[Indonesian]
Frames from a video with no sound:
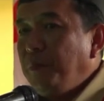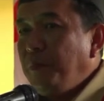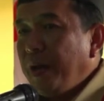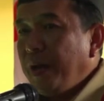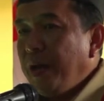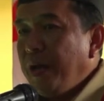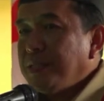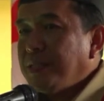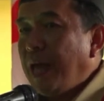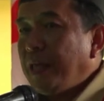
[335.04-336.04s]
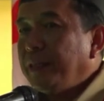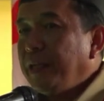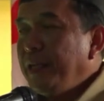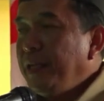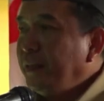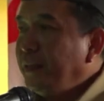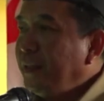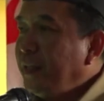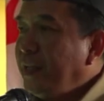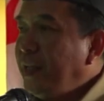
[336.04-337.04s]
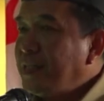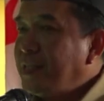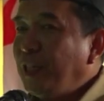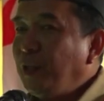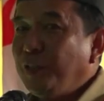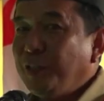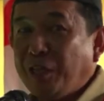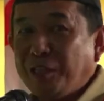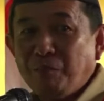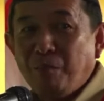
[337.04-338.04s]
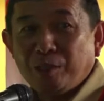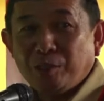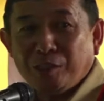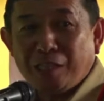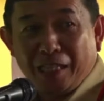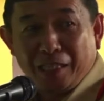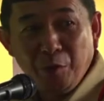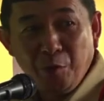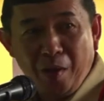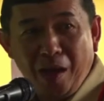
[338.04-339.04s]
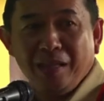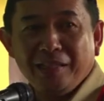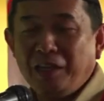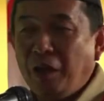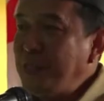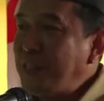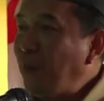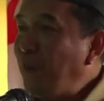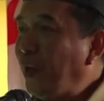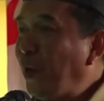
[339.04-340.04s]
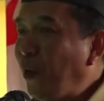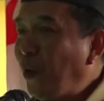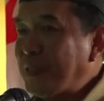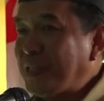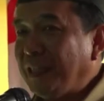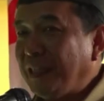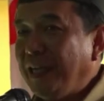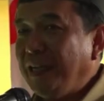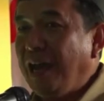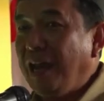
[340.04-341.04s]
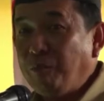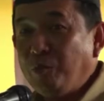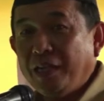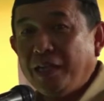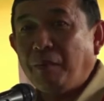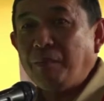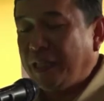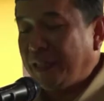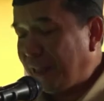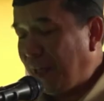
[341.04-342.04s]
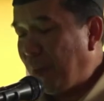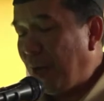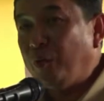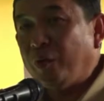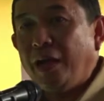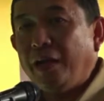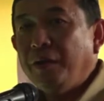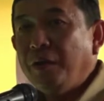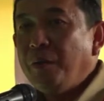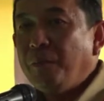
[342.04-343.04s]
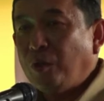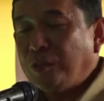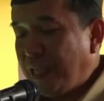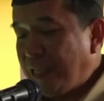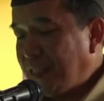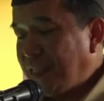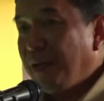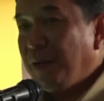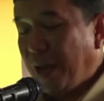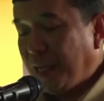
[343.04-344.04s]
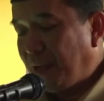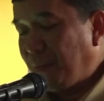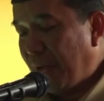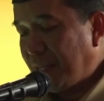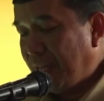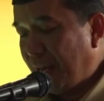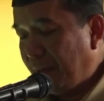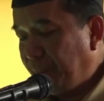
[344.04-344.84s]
para santri yang saat itu terjebak saat di rumah tidak bisa kembali ke pondok pesantren, alhamdulillah kita bisa tetap melakukan proses belajar mengajar.